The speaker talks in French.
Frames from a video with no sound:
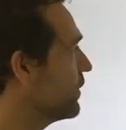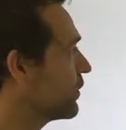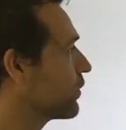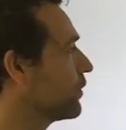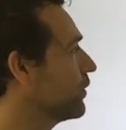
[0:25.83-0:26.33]

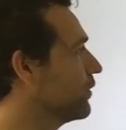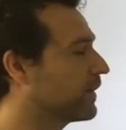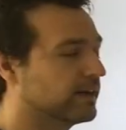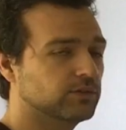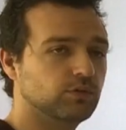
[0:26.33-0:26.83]
notre euh,
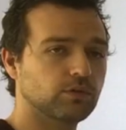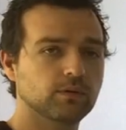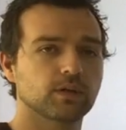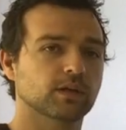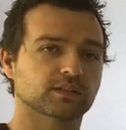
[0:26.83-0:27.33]
fraction
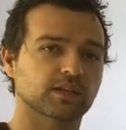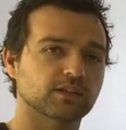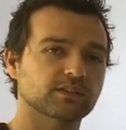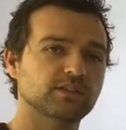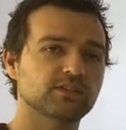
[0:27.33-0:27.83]

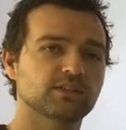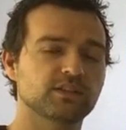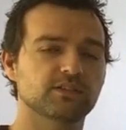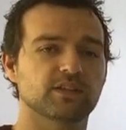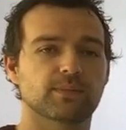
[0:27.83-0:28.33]
36
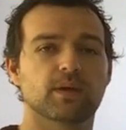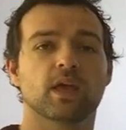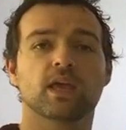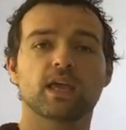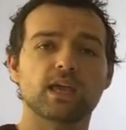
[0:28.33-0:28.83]
dixièmes.
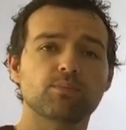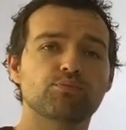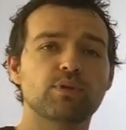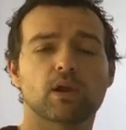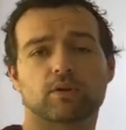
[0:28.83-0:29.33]
Et
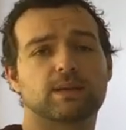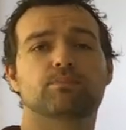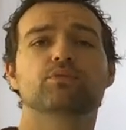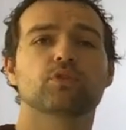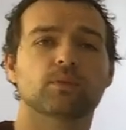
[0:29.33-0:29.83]
puis, alors il y a
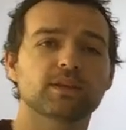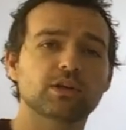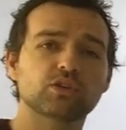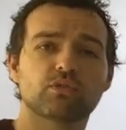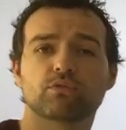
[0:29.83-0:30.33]
plusieurs
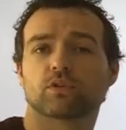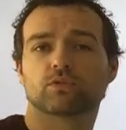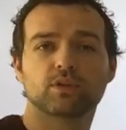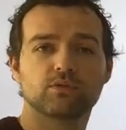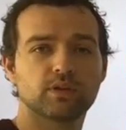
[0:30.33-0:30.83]
méthodes, je vais vous en
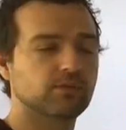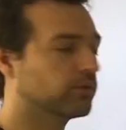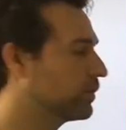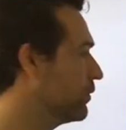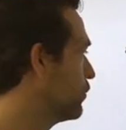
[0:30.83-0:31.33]
donner une qui
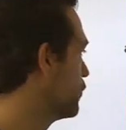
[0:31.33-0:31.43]
fonctionne